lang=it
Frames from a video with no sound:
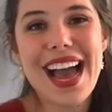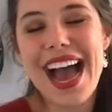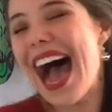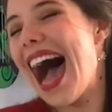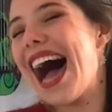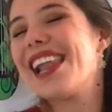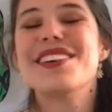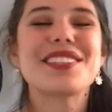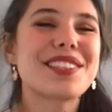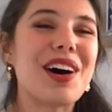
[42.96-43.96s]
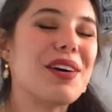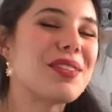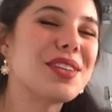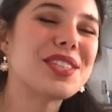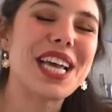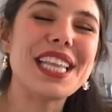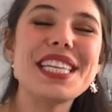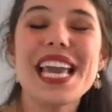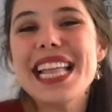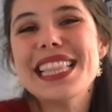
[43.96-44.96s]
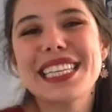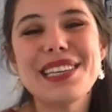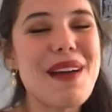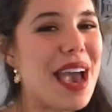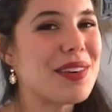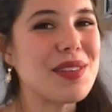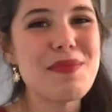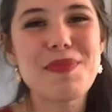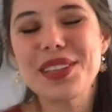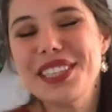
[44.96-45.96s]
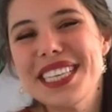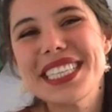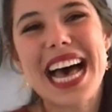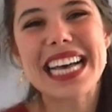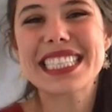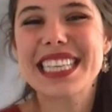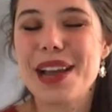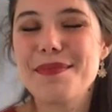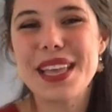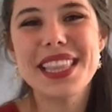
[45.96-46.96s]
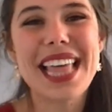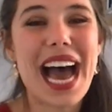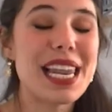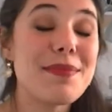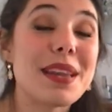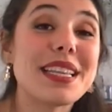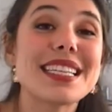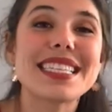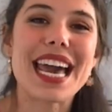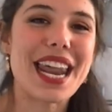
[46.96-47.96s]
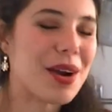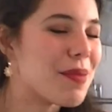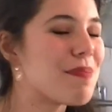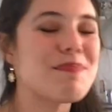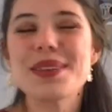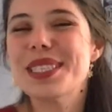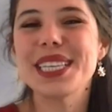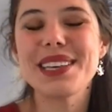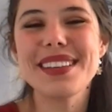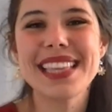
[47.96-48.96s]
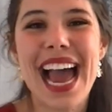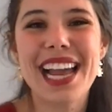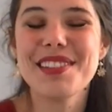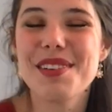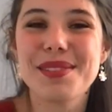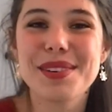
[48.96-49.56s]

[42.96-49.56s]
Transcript: Ah, lo so, non c'è niente di meglio di un po' di disastri ambientali per iniziare con positività il nuovo